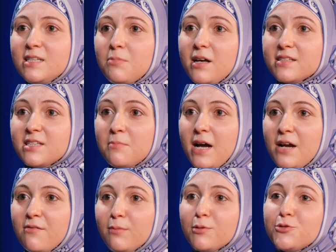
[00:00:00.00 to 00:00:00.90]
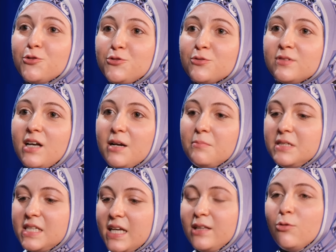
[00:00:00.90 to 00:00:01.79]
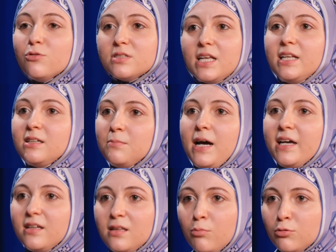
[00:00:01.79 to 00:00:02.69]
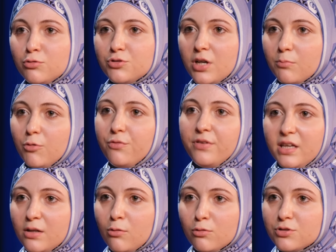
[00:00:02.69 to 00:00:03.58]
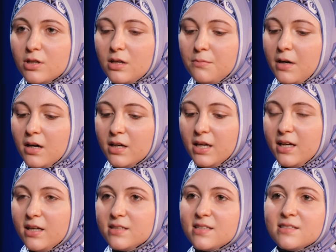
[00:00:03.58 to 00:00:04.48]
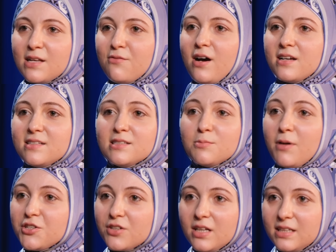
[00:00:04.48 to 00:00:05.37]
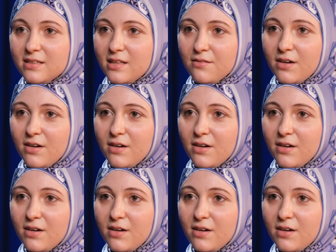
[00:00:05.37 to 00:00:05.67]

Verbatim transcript: gibi aslında Merve abla çocuklar bir şekilde o siteleri belki de bulacak. Bu fikir olacak ama siz de varsınız başkaları da